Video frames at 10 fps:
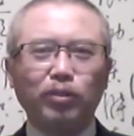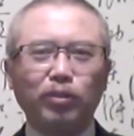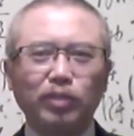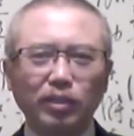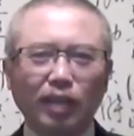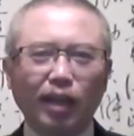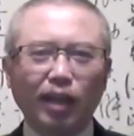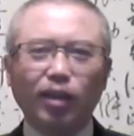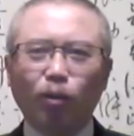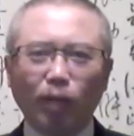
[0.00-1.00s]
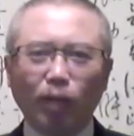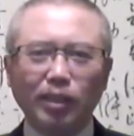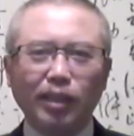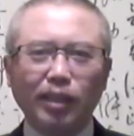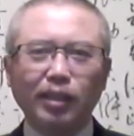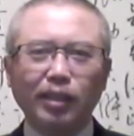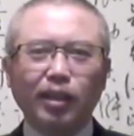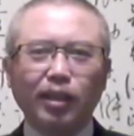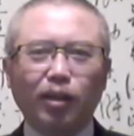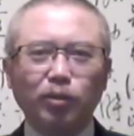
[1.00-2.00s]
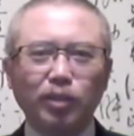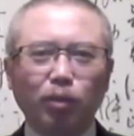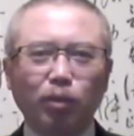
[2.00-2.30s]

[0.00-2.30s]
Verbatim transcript: 经常啊要花钱搞这个